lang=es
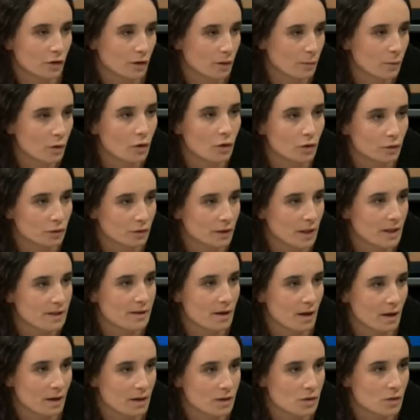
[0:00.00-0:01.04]
tenemos
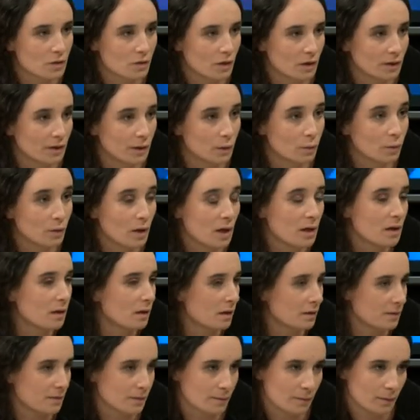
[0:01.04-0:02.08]
constancia de eso en el tribunal,
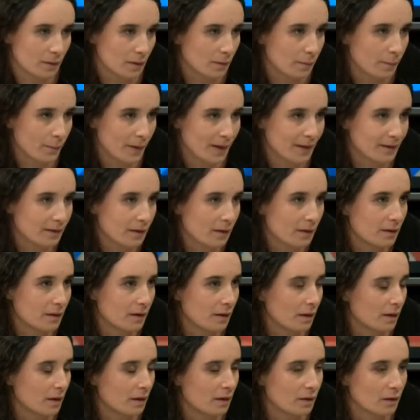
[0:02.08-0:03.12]
es eh, parte
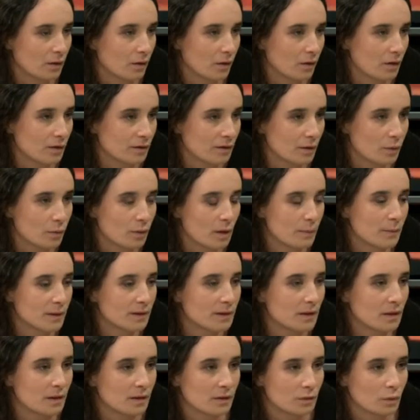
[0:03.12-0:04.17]
de lo que
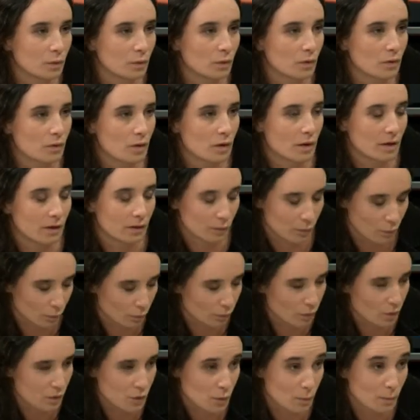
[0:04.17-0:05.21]
seguramente el
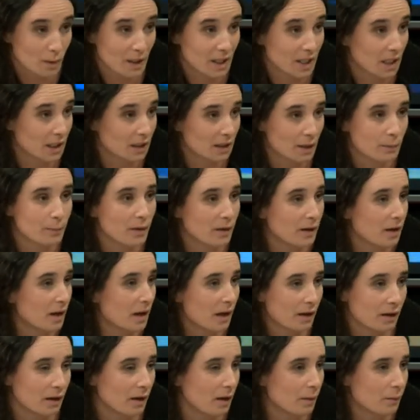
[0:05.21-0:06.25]
instructor sumariante
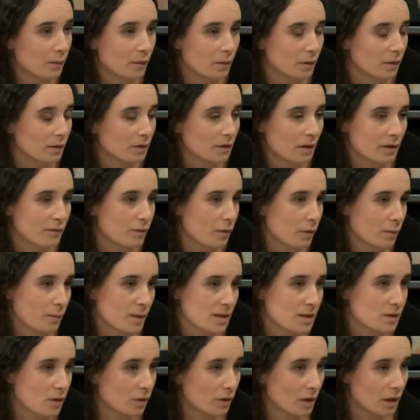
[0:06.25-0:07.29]
pedirá, digamos, esta
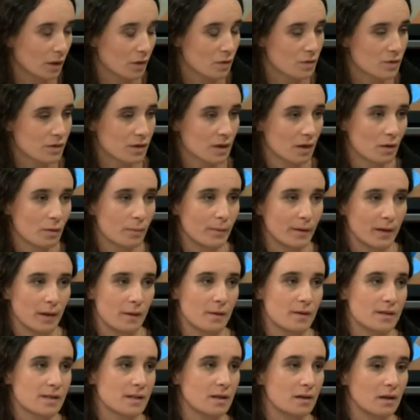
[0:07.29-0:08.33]
información al Consejo para
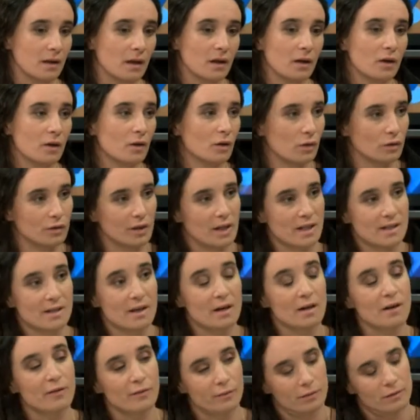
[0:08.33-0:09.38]
ver si otras
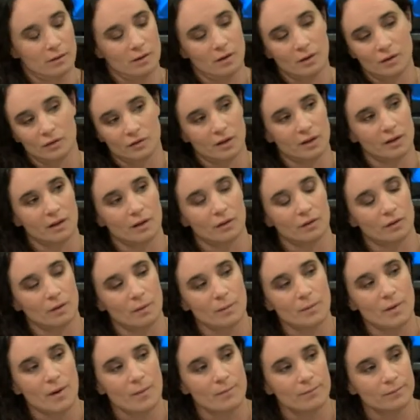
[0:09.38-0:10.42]
áreas eh, contrataron
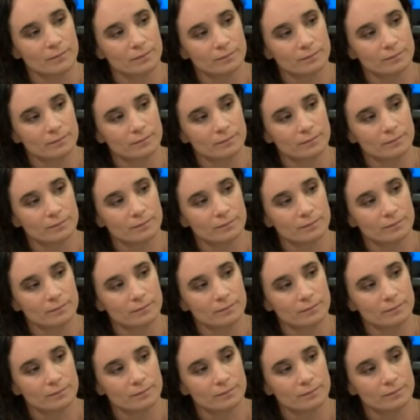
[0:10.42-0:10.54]
también.